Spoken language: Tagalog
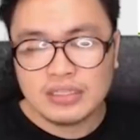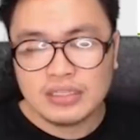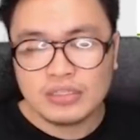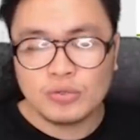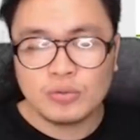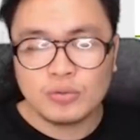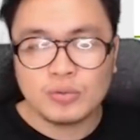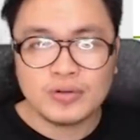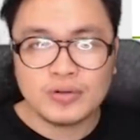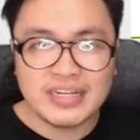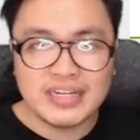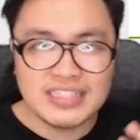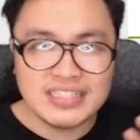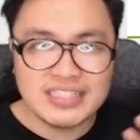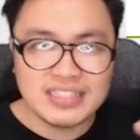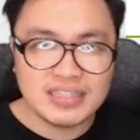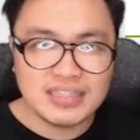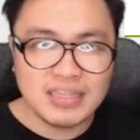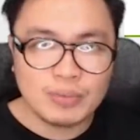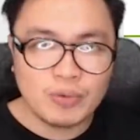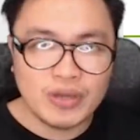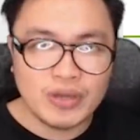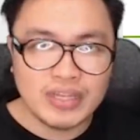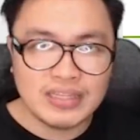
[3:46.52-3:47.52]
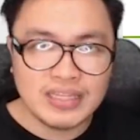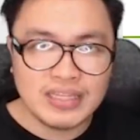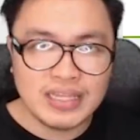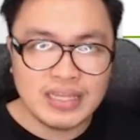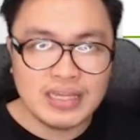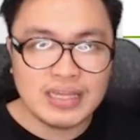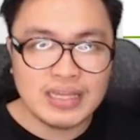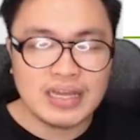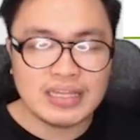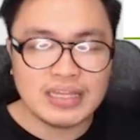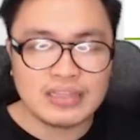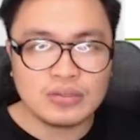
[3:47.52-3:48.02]
Yung risk na
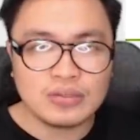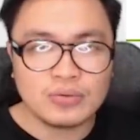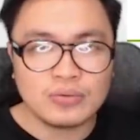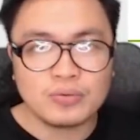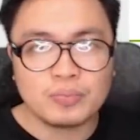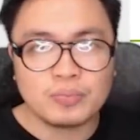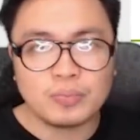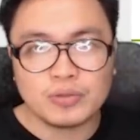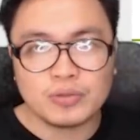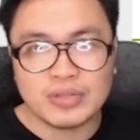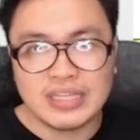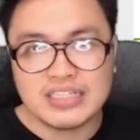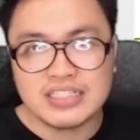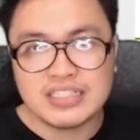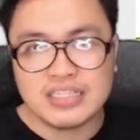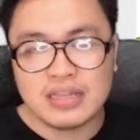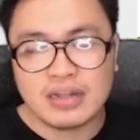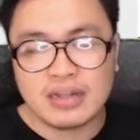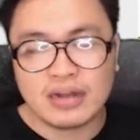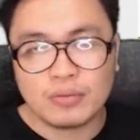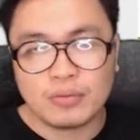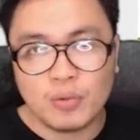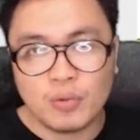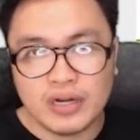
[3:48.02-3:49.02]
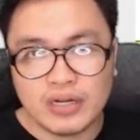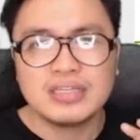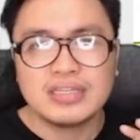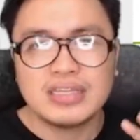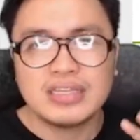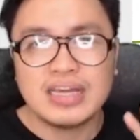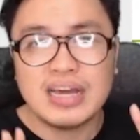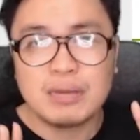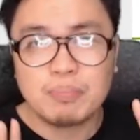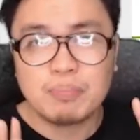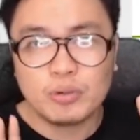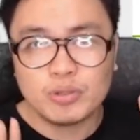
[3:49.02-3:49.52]
pwede at yung potential reward.
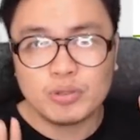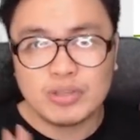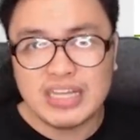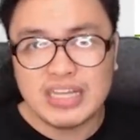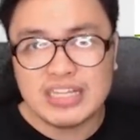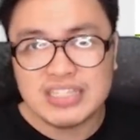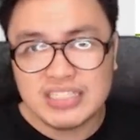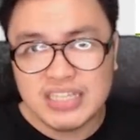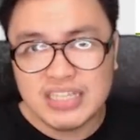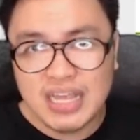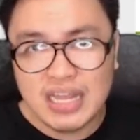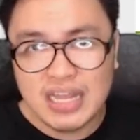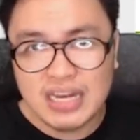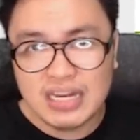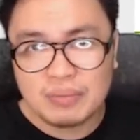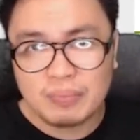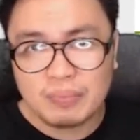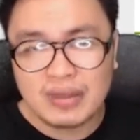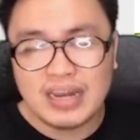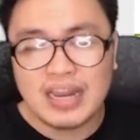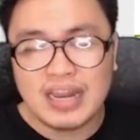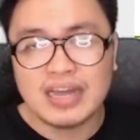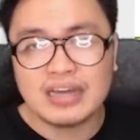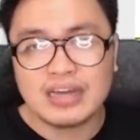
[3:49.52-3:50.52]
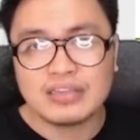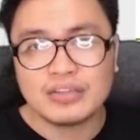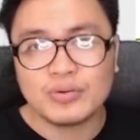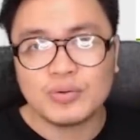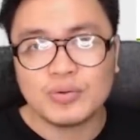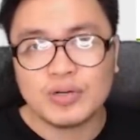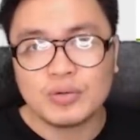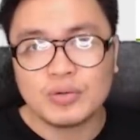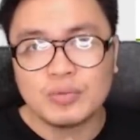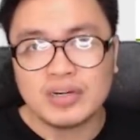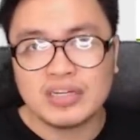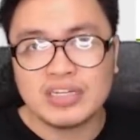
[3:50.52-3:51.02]
Kaya nga potential pa lang yung
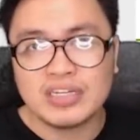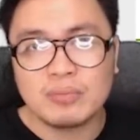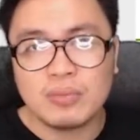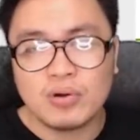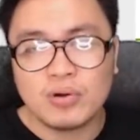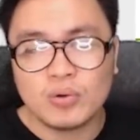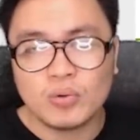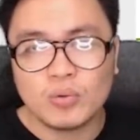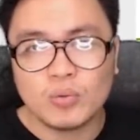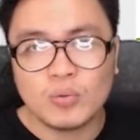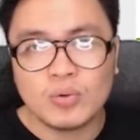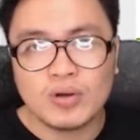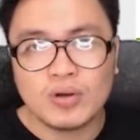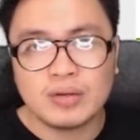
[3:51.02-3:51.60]
reward na makukuha